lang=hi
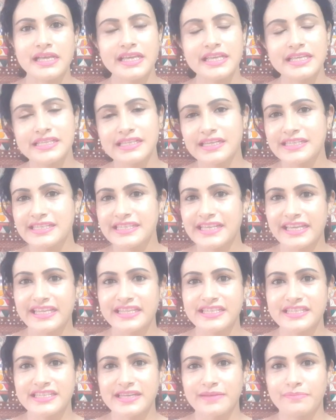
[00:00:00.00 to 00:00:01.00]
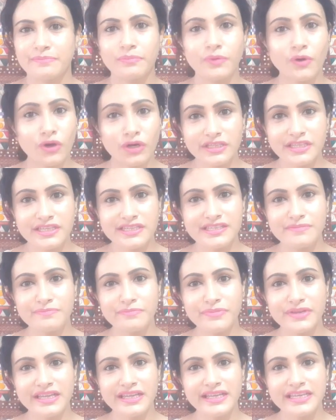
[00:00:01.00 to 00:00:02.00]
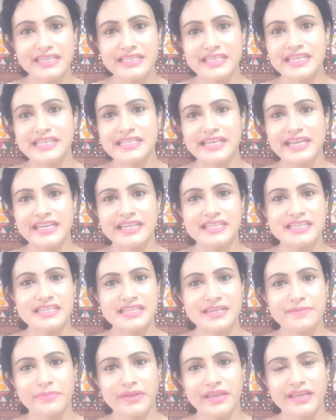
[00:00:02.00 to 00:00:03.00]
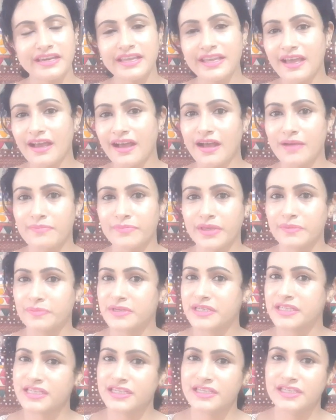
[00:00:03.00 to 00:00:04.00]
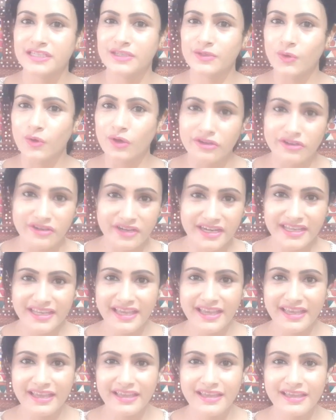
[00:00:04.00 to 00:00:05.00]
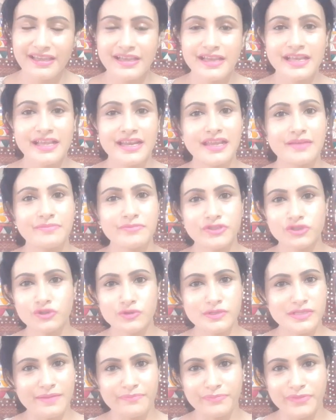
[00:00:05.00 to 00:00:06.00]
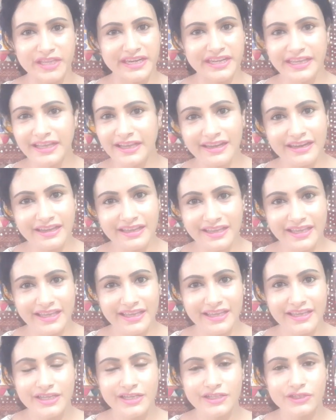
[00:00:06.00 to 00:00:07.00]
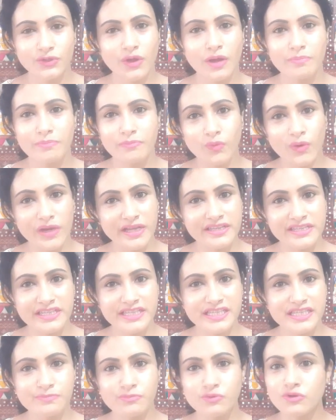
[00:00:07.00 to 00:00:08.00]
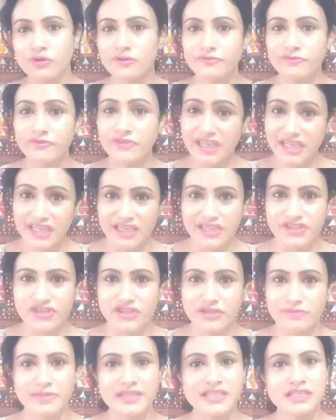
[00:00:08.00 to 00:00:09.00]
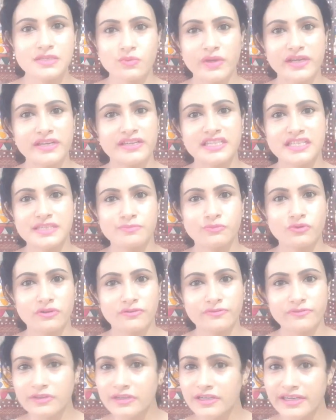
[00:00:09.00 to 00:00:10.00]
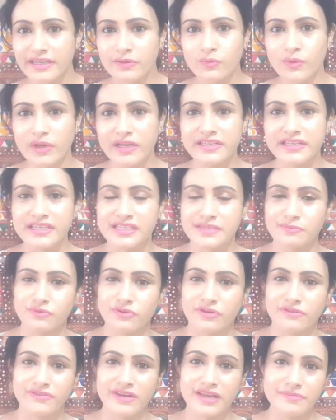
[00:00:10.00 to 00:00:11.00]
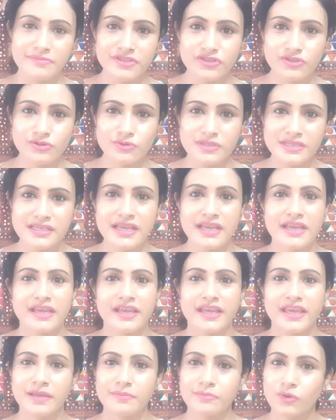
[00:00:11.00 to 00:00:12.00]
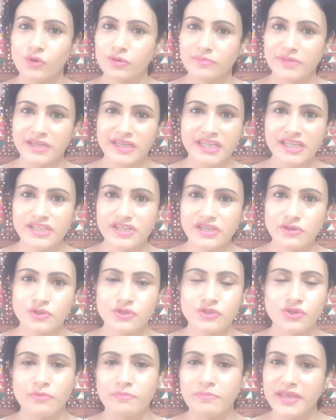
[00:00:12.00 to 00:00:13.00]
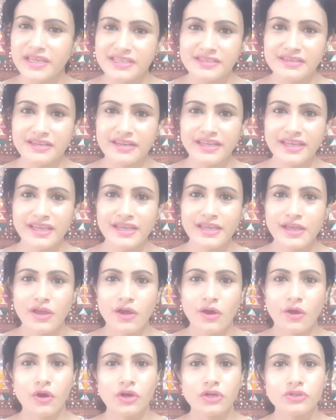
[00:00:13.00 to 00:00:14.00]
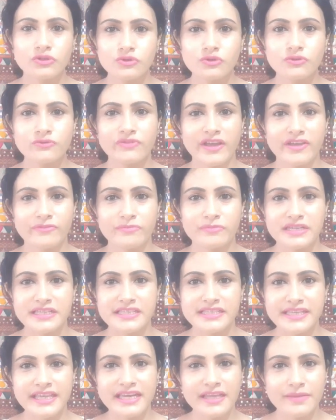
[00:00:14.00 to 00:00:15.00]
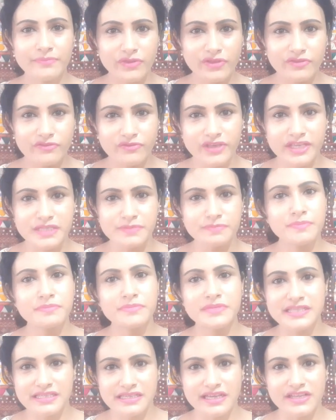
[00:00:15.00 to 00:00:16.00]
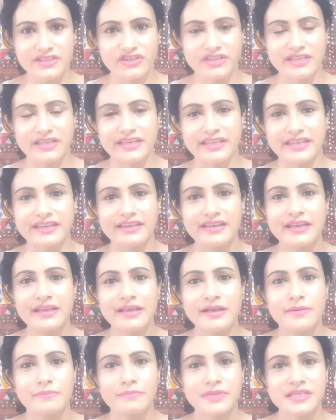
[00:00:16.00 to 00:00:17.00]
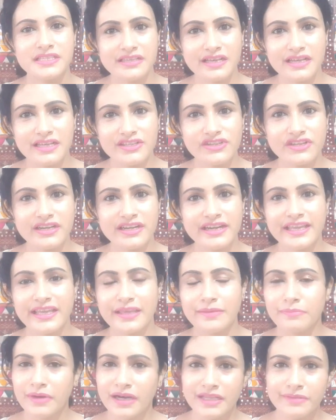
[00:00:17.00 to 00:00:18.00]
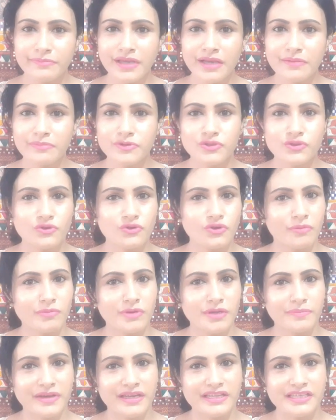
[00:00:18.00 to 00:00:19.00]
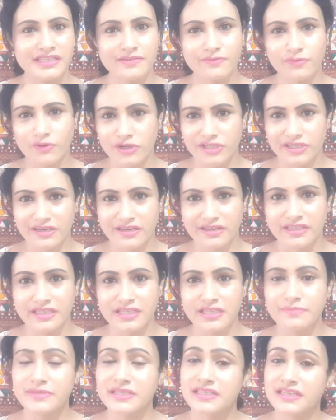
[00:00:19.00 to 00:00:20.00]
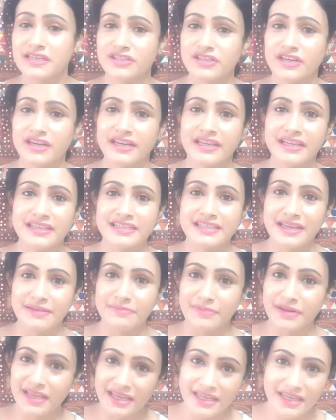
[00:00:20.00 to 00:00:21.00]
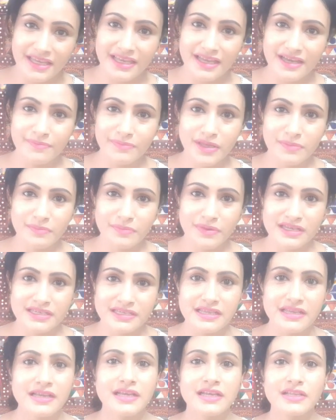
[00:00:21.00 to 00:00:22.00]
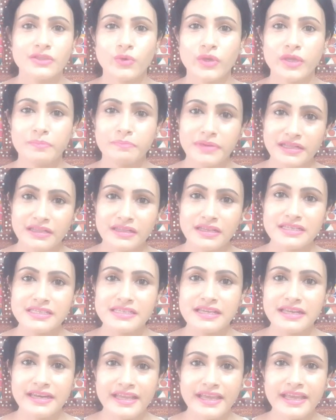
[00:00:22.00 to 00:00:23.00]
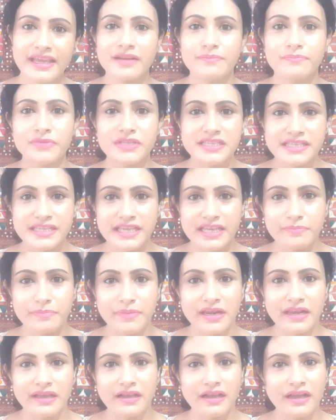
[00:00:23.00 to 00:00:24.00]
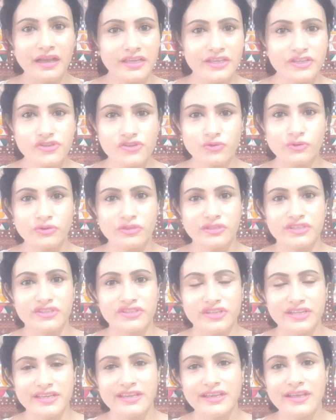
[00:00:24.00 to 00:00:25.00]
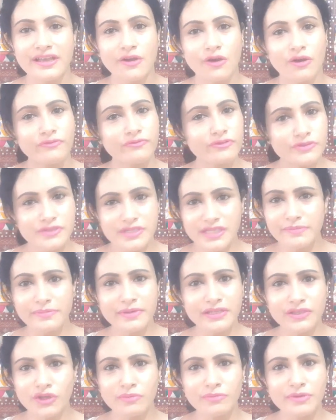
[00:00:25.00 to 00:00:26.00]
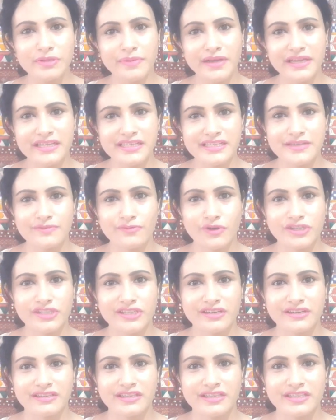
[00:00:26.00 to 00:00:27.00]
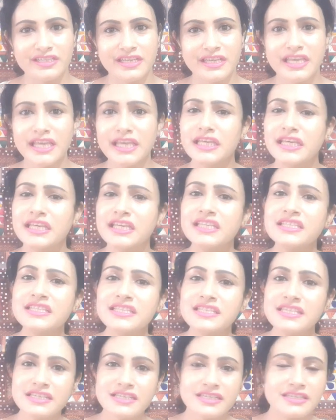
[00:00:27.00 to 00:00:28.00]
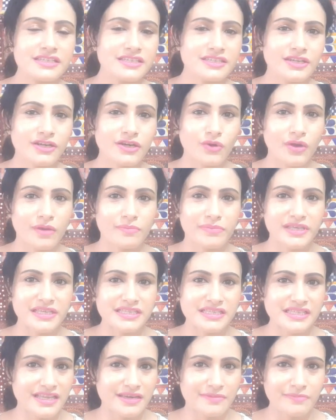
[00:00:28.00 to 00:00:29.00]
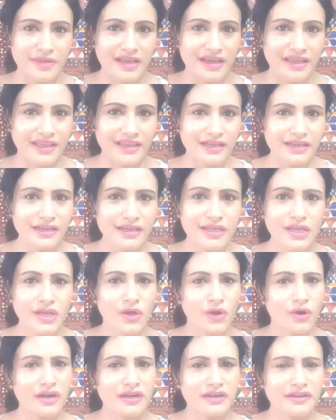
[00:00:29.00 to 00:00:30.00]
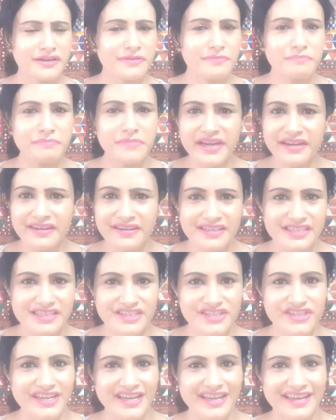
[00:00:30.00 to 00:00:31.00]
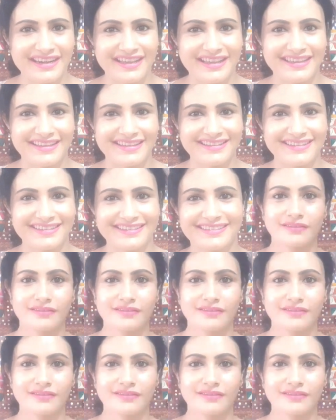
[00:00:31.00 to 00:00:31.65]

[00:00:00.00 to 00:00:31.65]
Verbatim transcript: इसका सेकंड स्टेप बहुत ही सिंपल है इसके सेकंड स्टेप के लिए आपके पास स्कर्ट ऑलरेडी है लेमन जूस आपने निकाला है तो आप वन टीस्पून ऑफ ईच मीन्स वन टीस्पून ऑफ कर्ड एंड वन टीस्पून ऑफ लेमन जूस एक बोल में लीजिए उसको मिक्स करिए और टू टू फाइव मिनट्स के लिए अपने फेस पे मसाज करिए मसाज करने के बाद में आप उसको नॉर्मल पानी से वॉश कर दीजिए मसाज करने का टाइम नहीं है आपके पास तो एक पतला सा लेयर अपनी स्किन पर लगा के छोड़ दीजिए और फिर उसके बाद नॉर्मल पानी से वॉश कर दीजिए एक इंस्टेंट ग्लो आपकी स्किन में आएगा और ट्रिमेंडस शाइन आएगी